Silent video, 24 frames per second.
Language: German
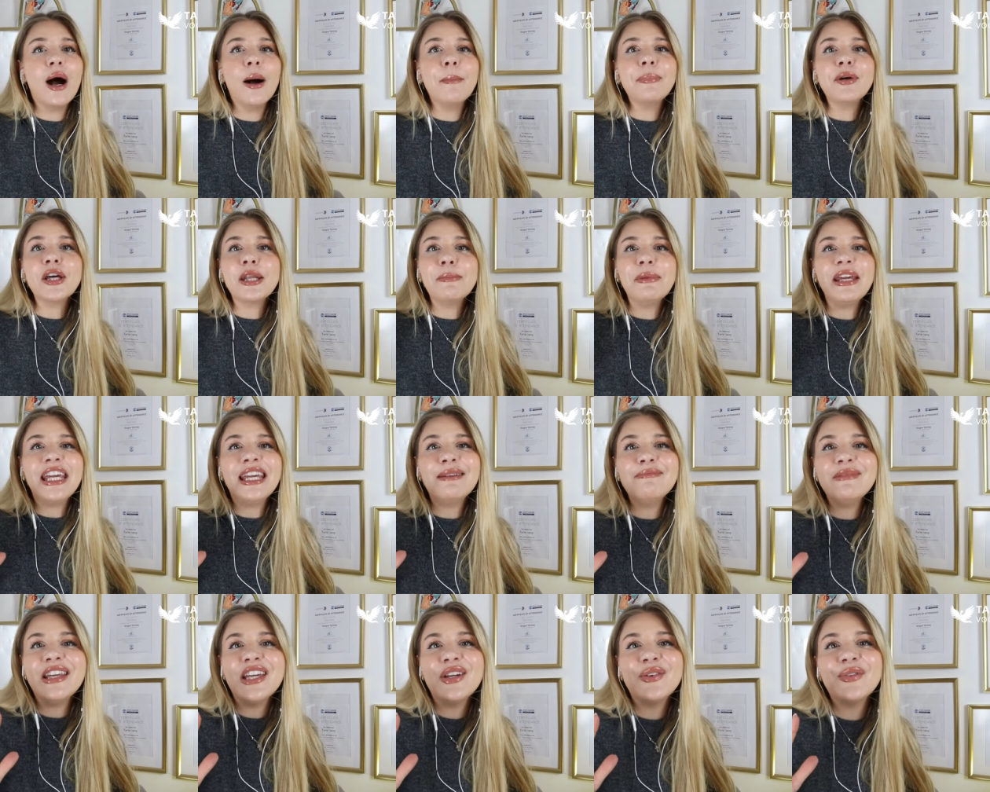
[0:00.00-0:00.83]
I'm gonna be
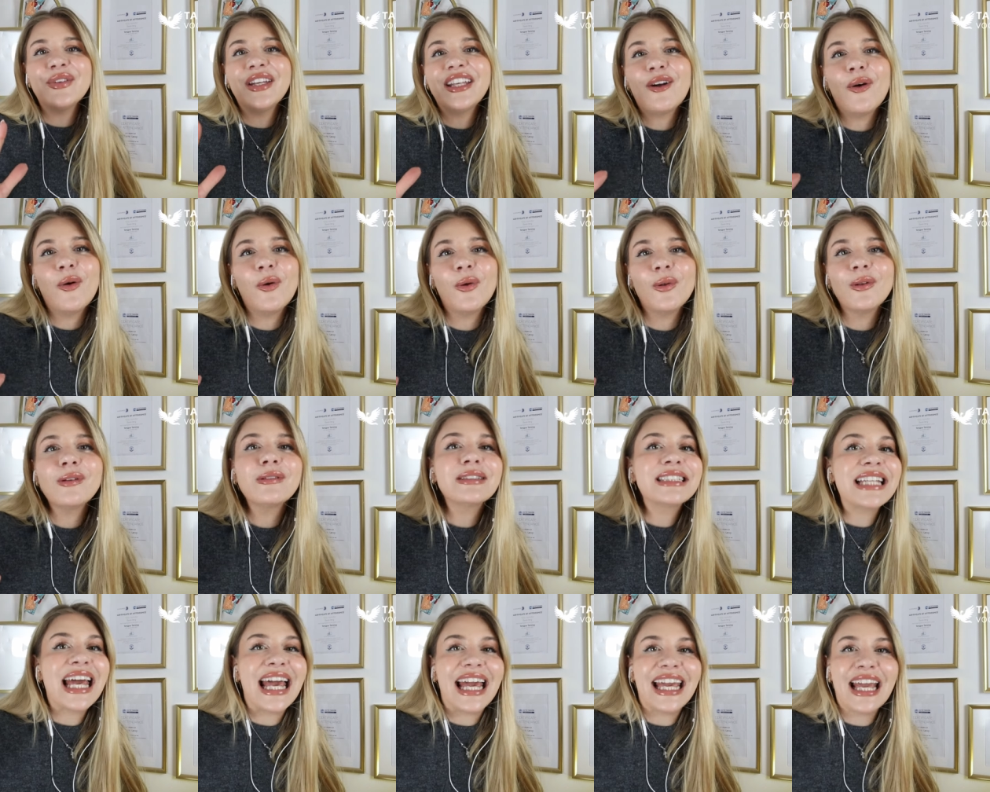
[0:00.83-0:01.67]
unicorn
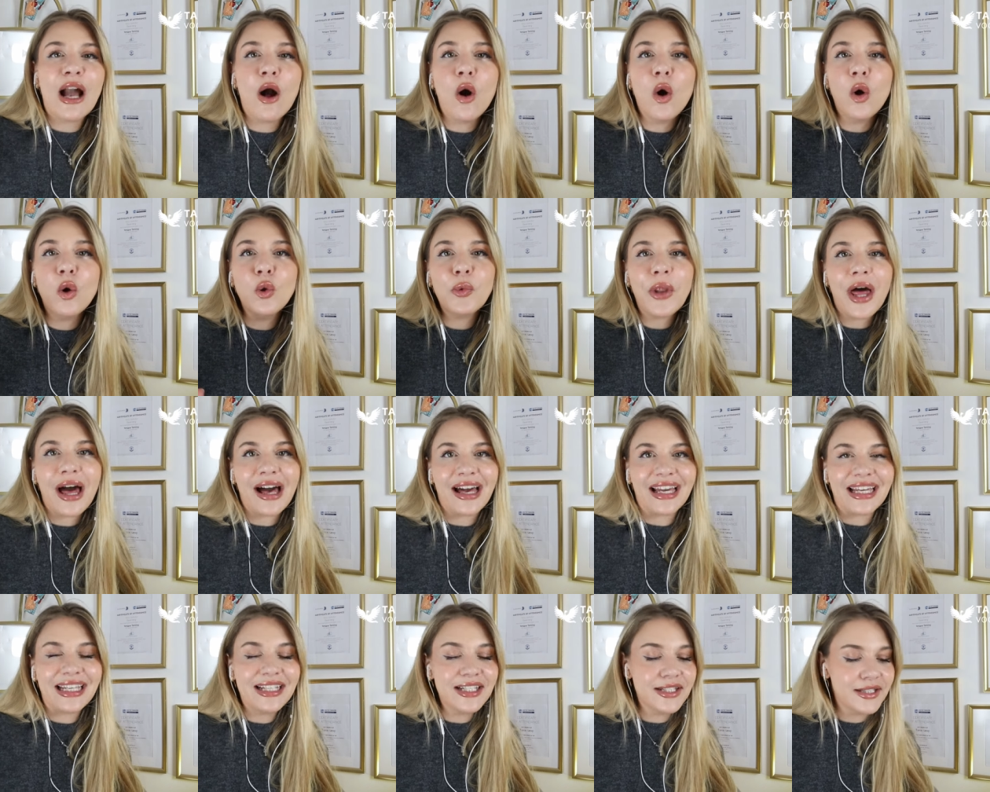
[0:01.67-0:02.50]
all day, all
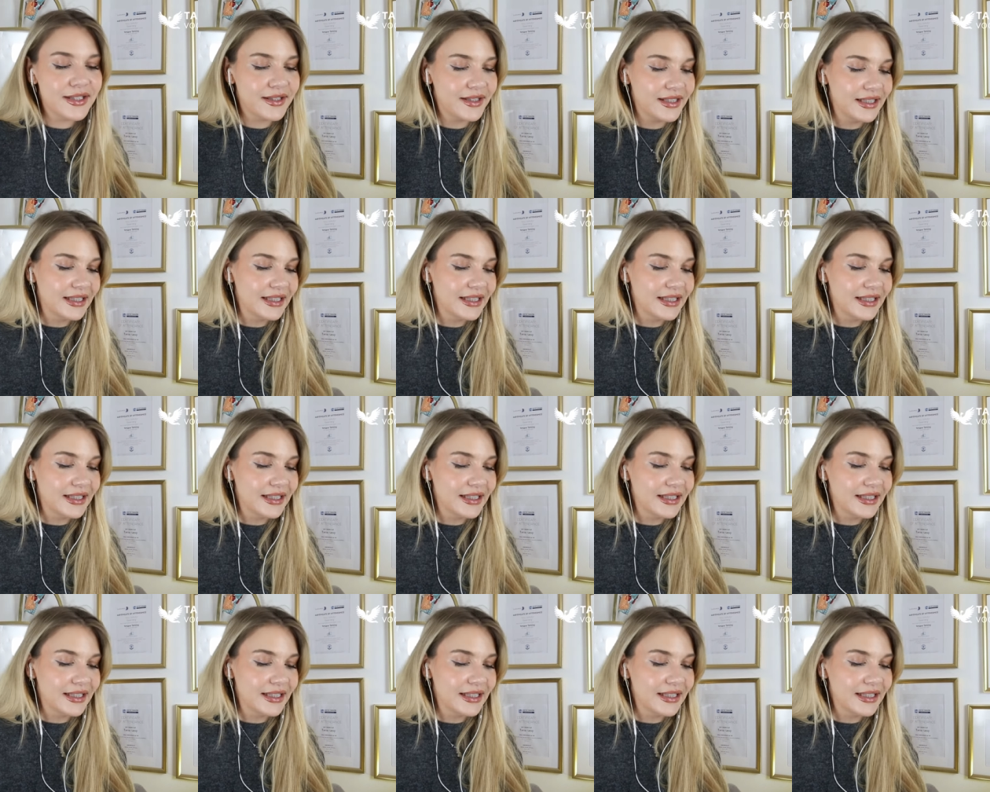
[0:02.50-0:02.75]
night.